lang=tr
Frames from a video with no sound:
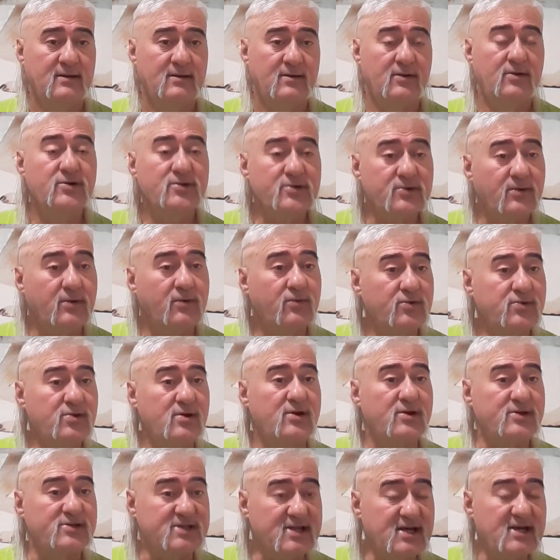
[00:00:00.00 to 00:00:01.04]
Onun için
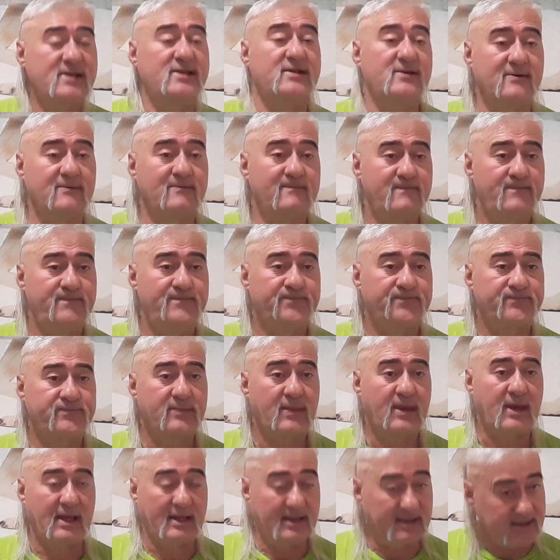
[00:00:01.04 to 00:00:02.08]
videoları seyredin.
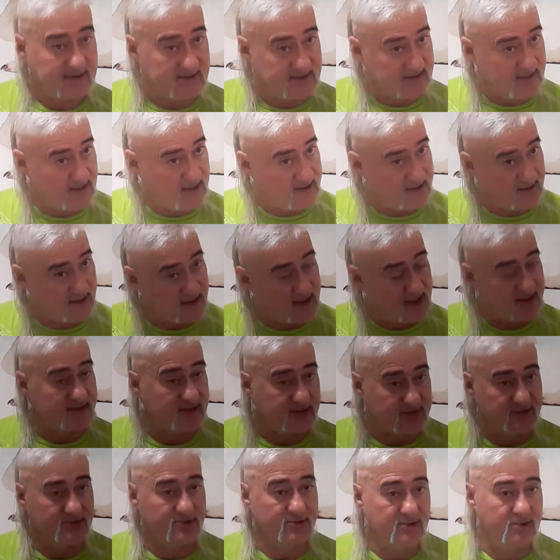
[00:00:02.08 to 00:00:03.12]
Seyredin
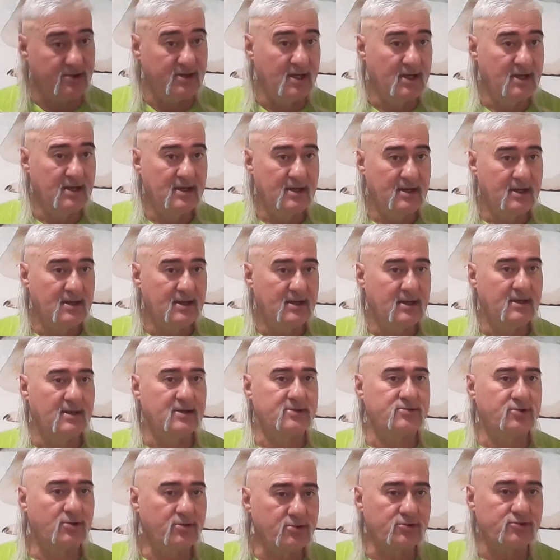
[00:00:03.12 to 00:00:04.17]
arkadaşlar çünkü e,
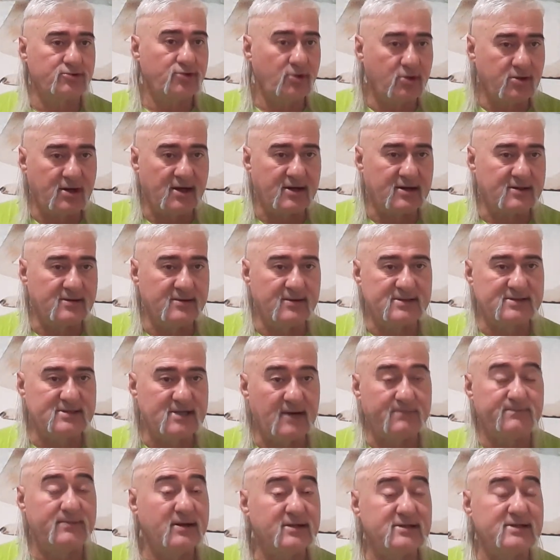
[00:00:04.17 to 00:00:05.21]
sorduğun soruların e,
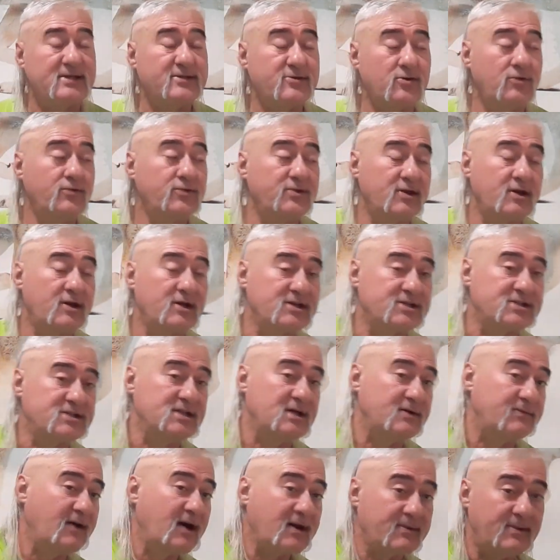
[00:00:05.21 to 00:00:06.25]
cevapları zaten o videoların
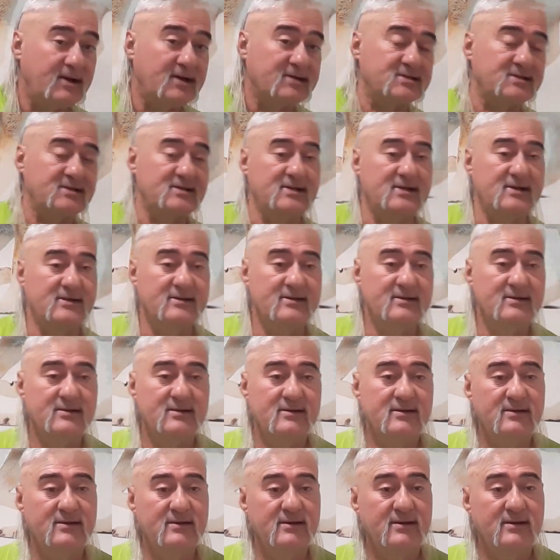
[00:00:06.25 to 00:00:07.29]
içinde var bazıları.
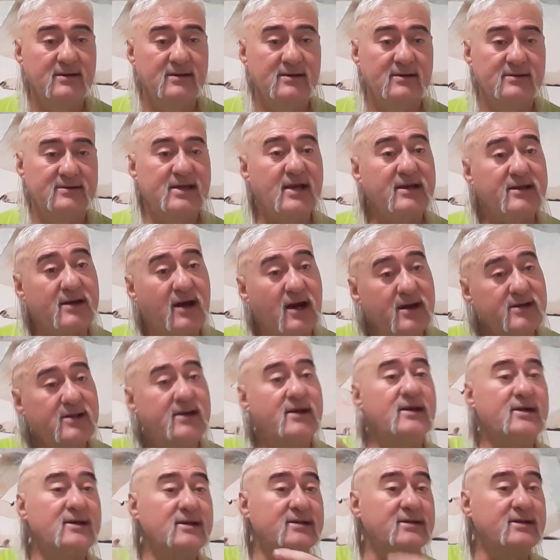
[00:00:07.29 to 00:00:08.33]
Tek aynı
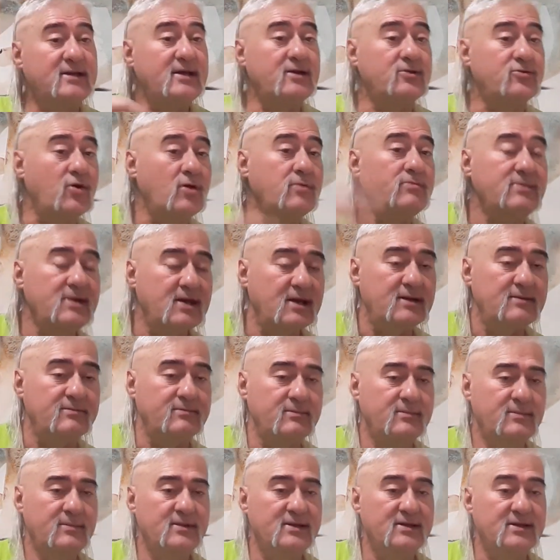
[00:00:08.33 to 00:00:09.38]
yere geri dönmeyelim.
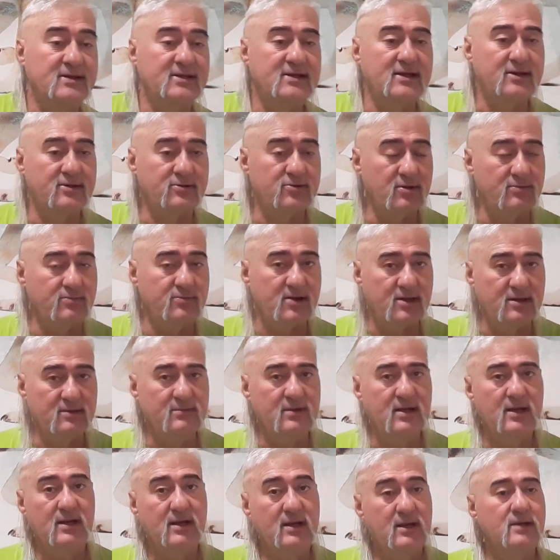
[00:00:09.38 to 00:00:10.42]
Geri
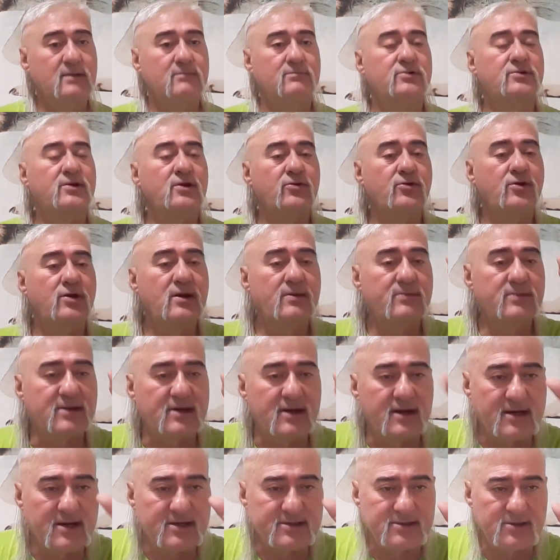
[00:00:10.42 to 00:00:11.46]
dönmeyelim. Bu da
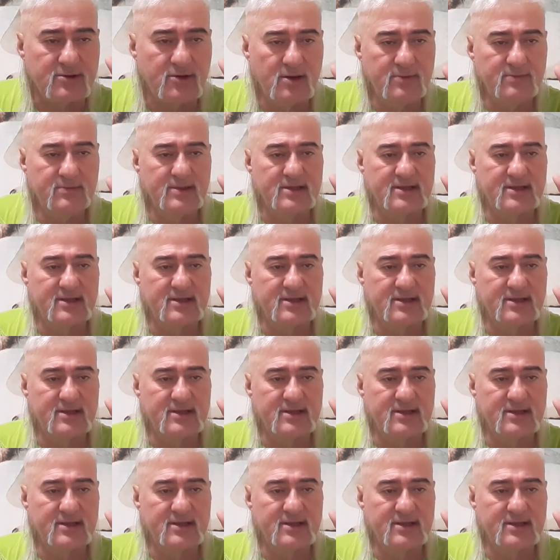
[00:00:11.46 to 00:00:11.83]
önemlidir arkadaşlar. Ön